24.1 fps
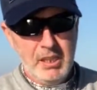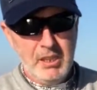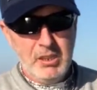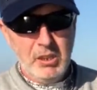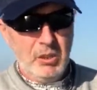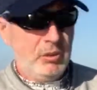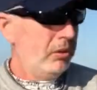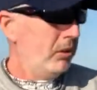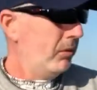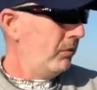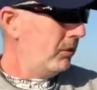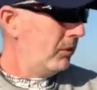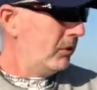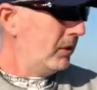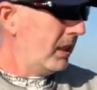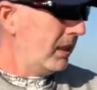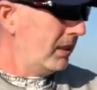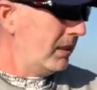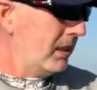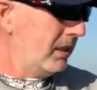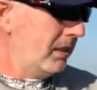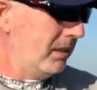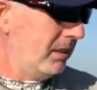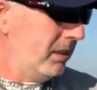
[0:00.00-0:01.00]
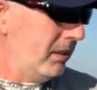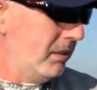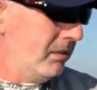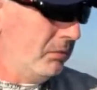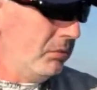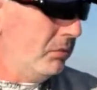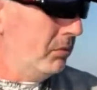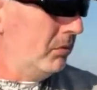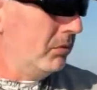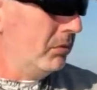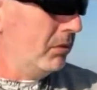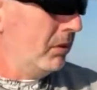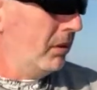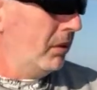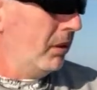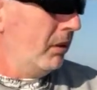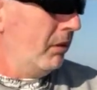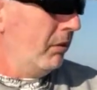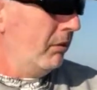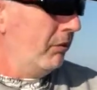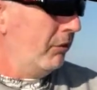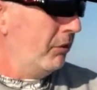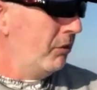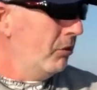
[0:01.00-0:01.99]
Então eu vou estar tá tentando
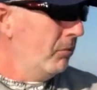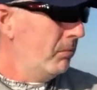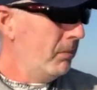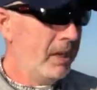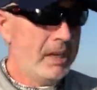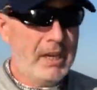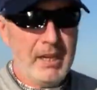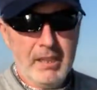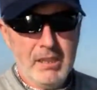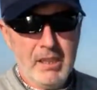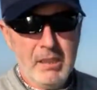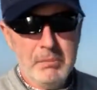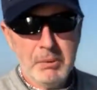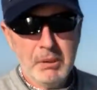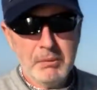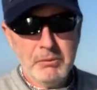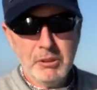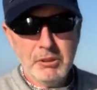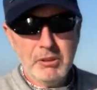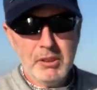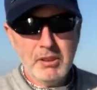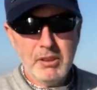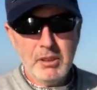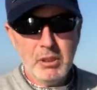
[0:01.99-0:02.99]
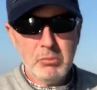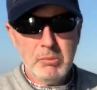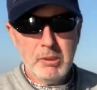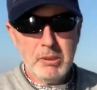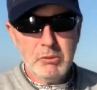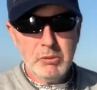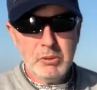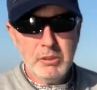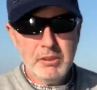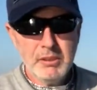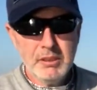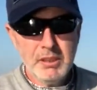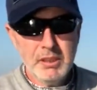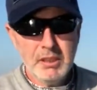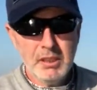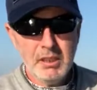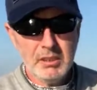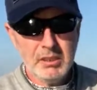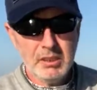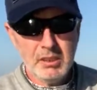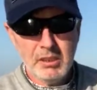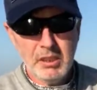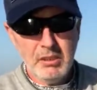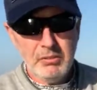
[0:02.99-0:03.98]
filmar aqui para vocês alguma
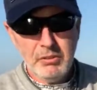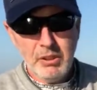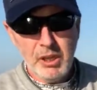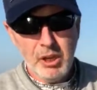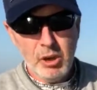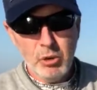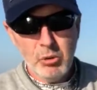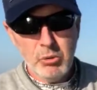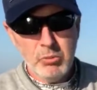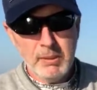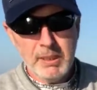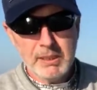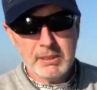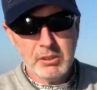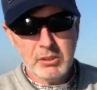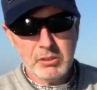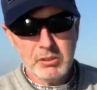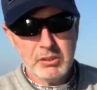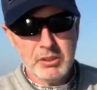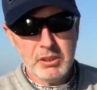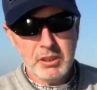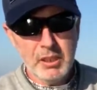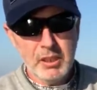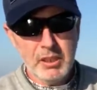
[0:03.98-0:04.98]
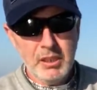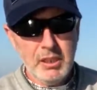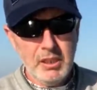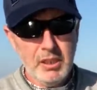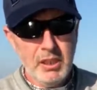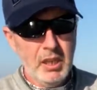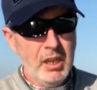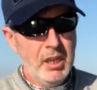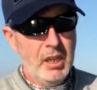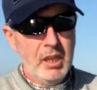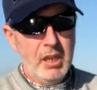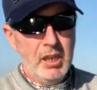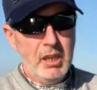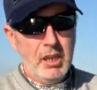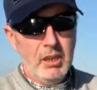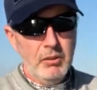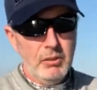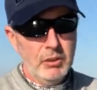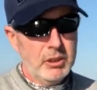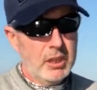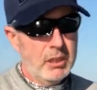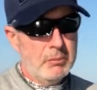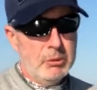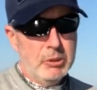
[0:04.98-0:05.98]
coisinha. Se tiver alguma açãozinha aí,
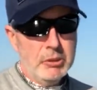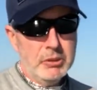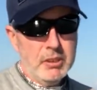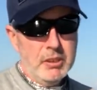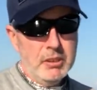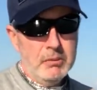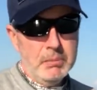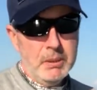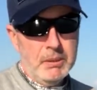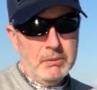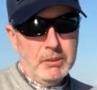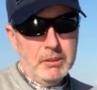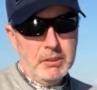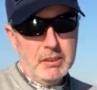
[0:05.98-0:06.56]
eu vou estar tá mostrando para